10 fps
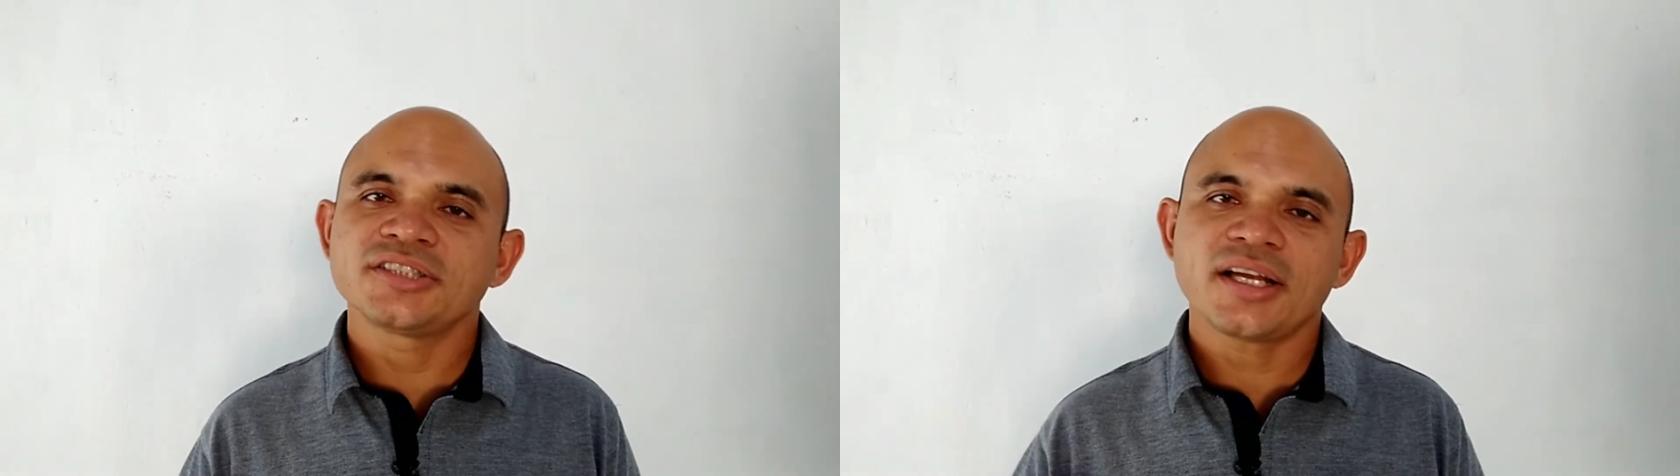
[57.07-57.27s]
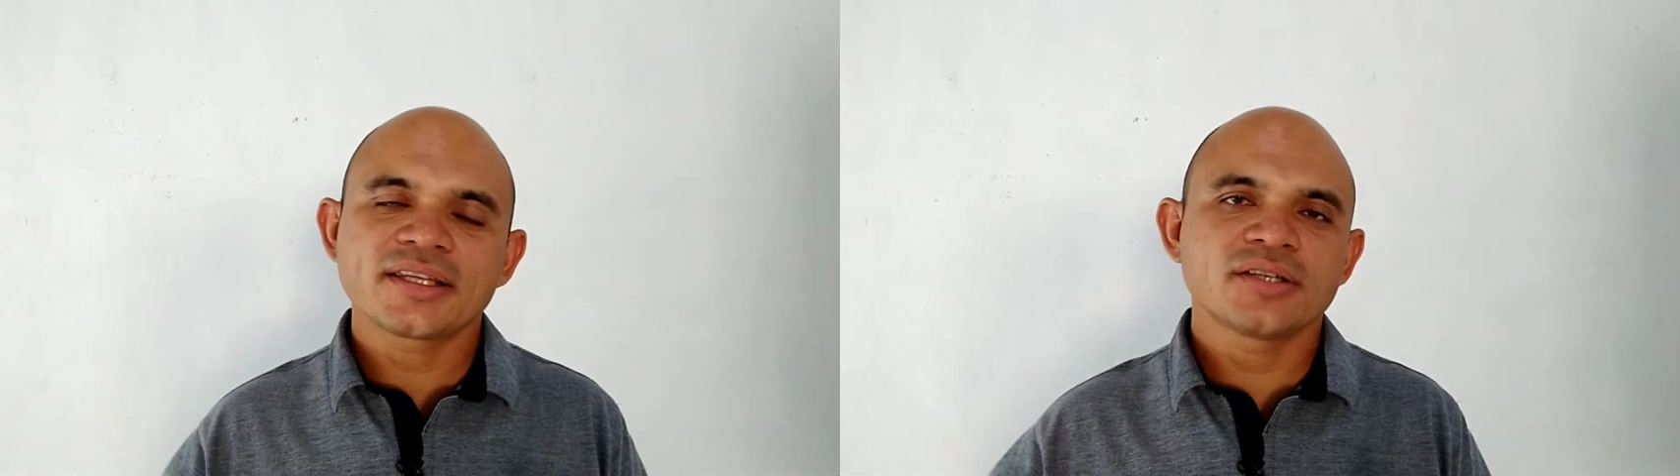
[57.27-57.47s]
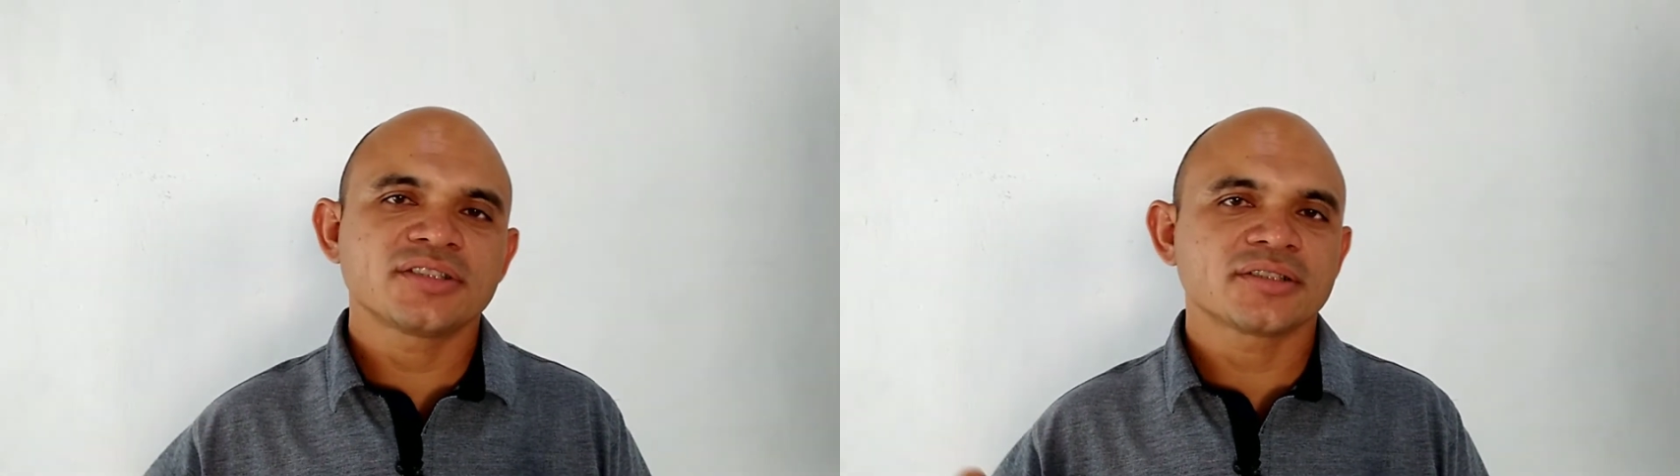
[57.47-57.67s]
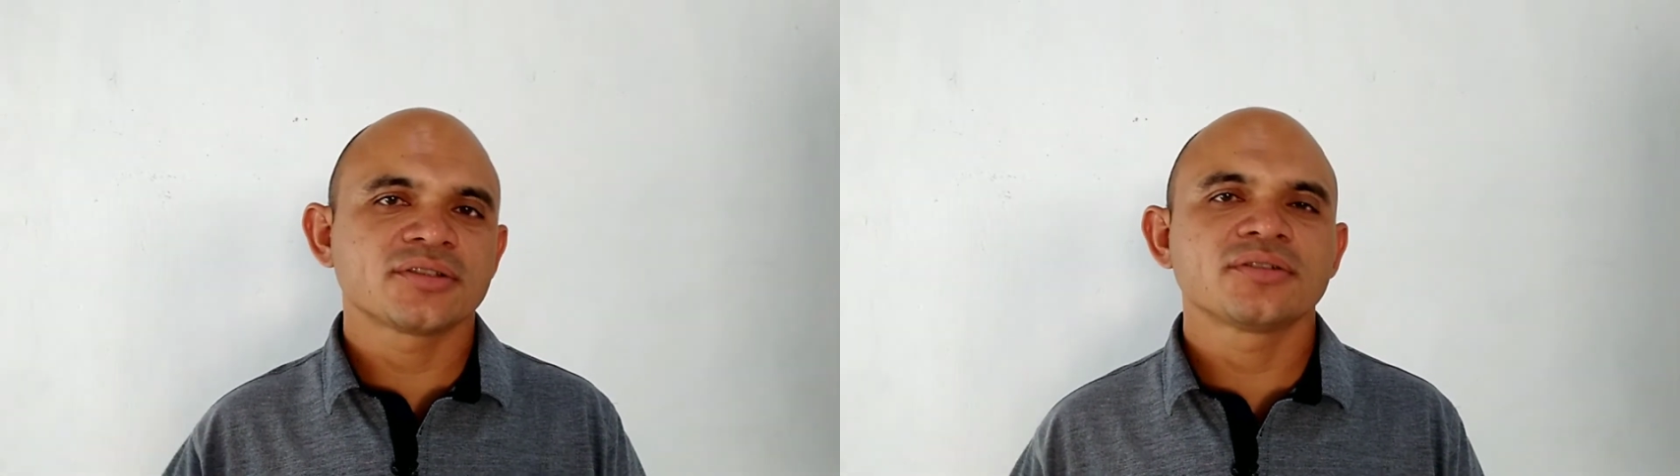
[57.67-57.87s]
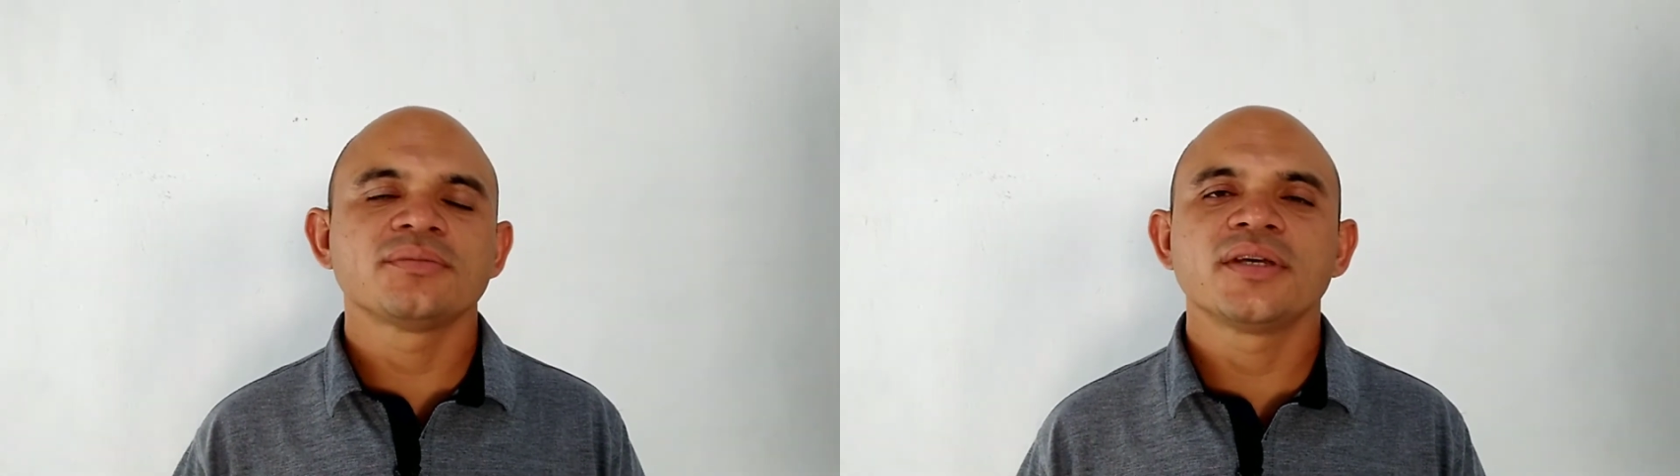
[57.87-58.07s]
já que eu já
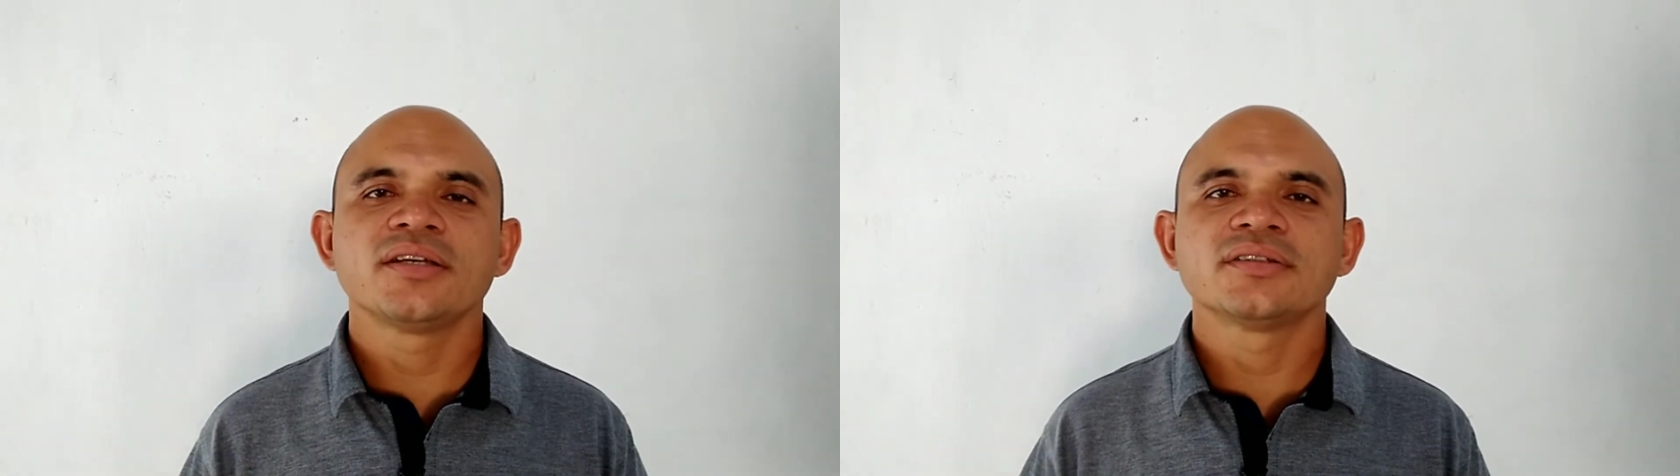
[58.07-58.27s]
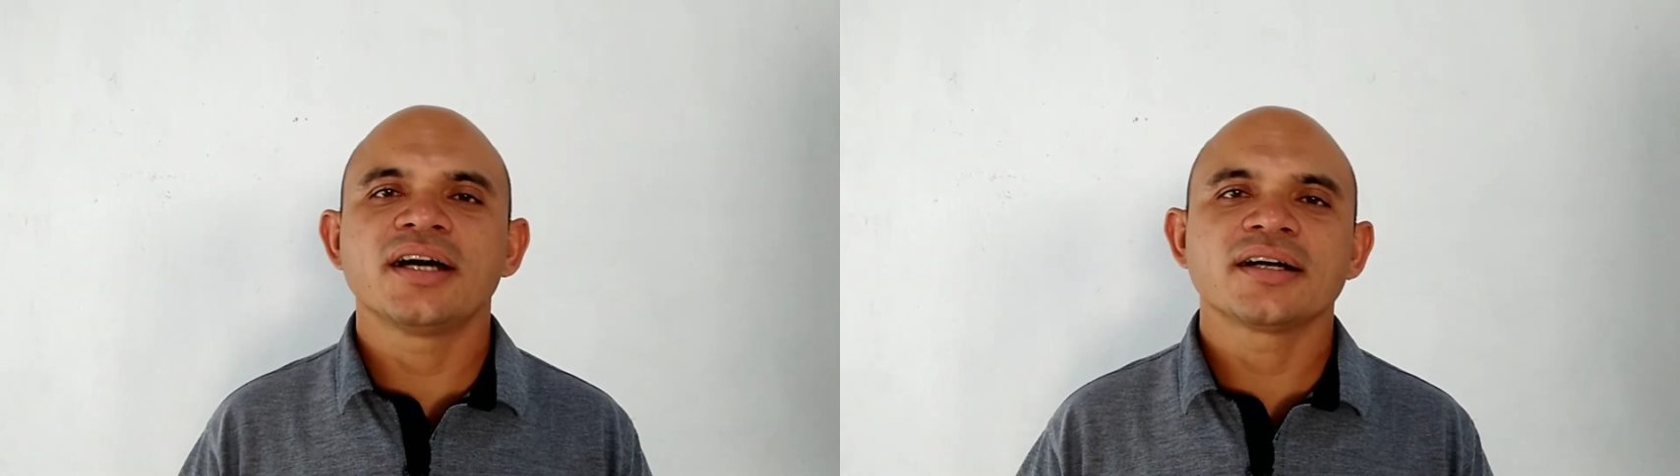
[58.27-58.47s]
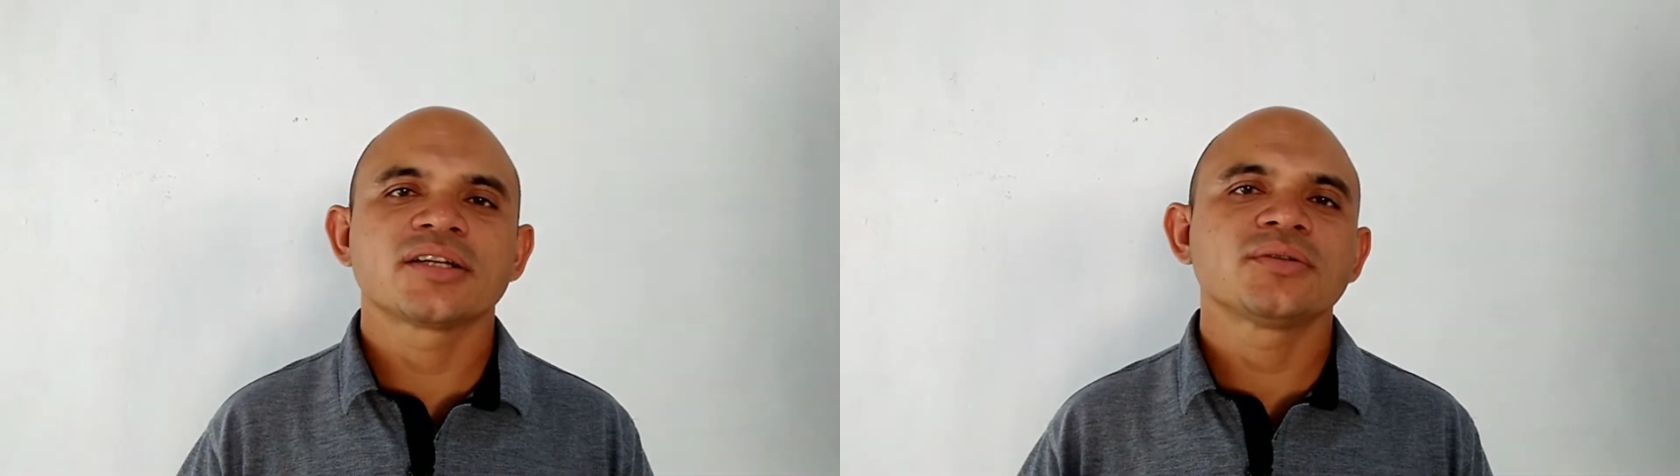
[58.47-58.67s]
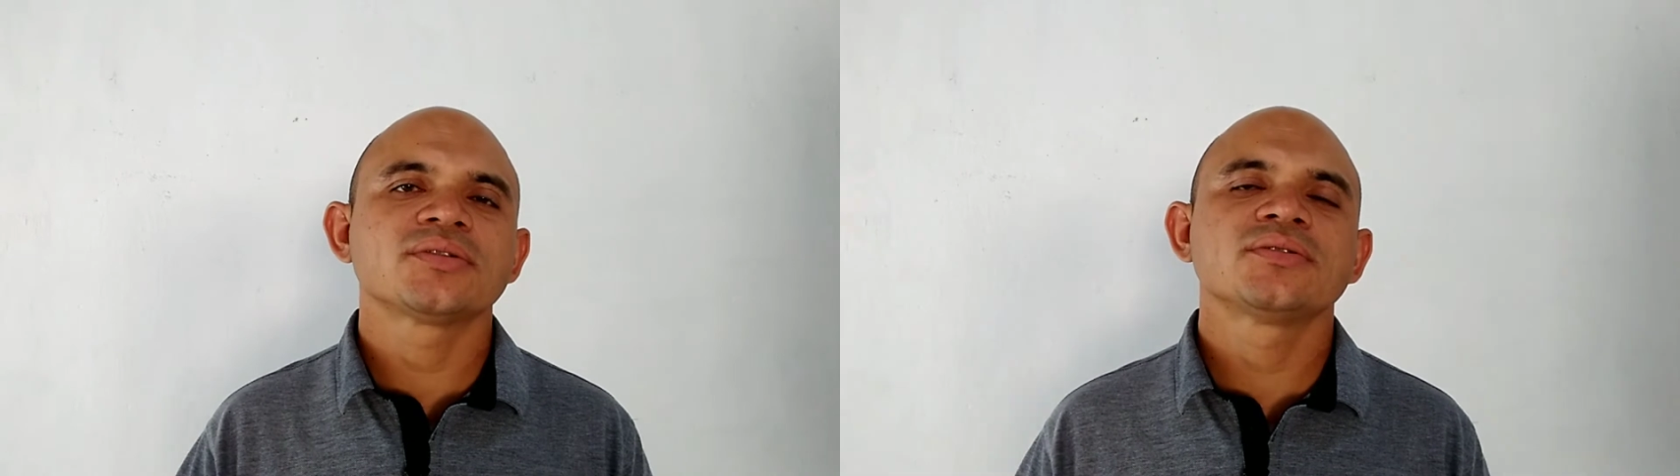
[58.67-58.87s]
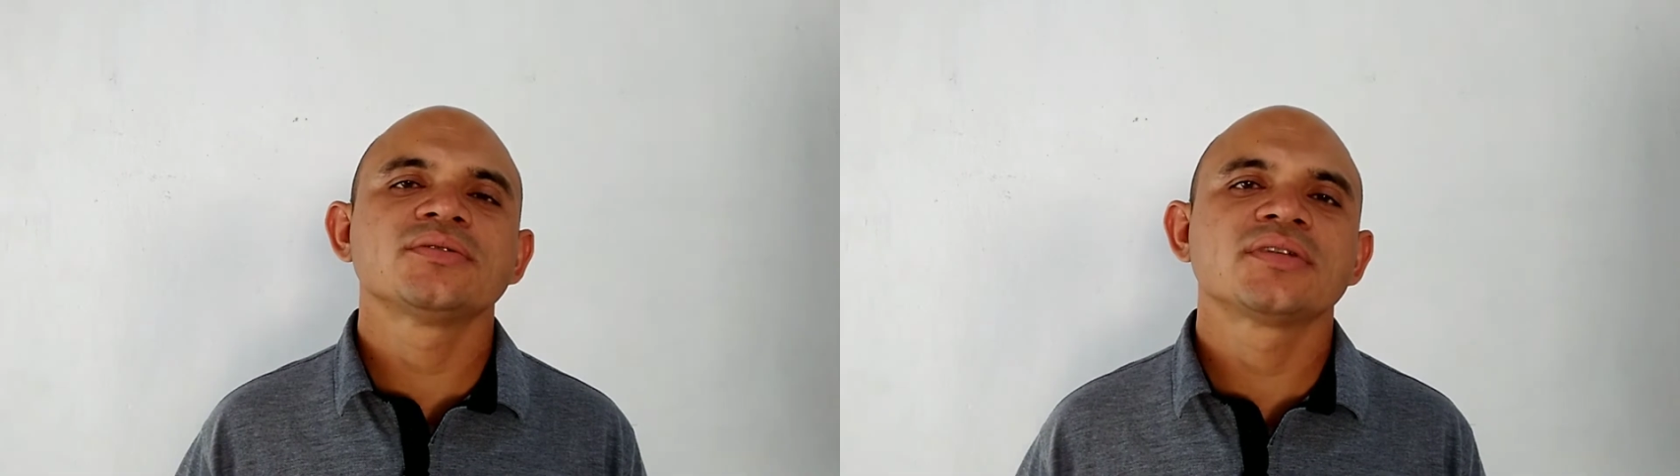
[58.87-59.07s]
sou do meio da
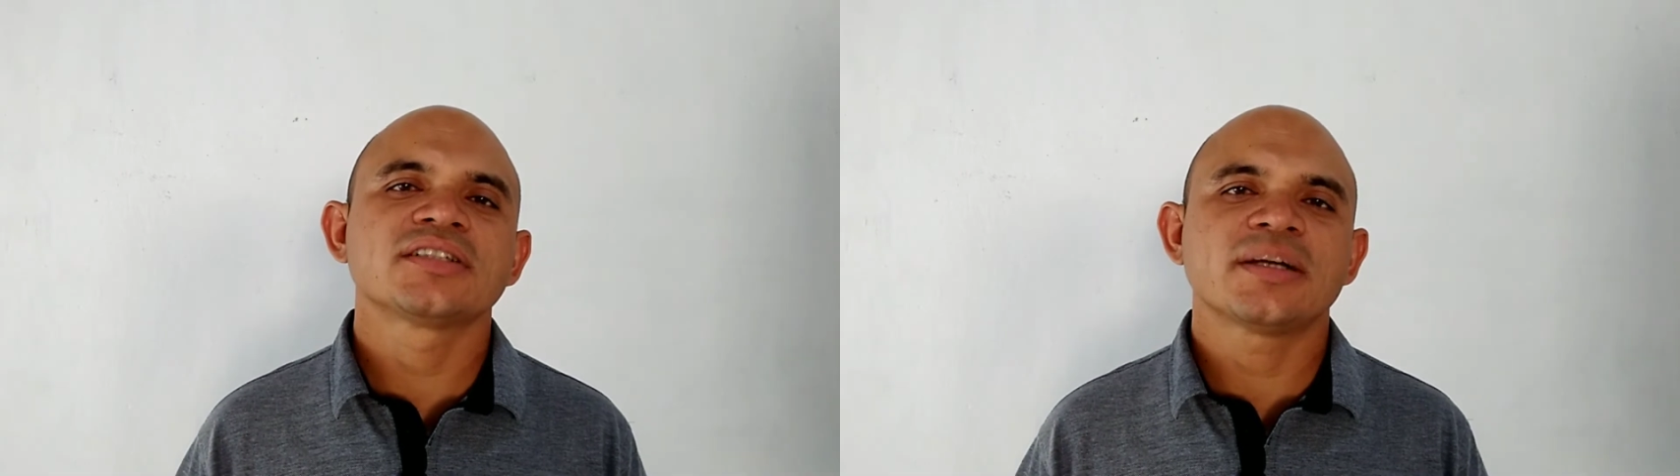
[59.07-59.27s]
agricultura,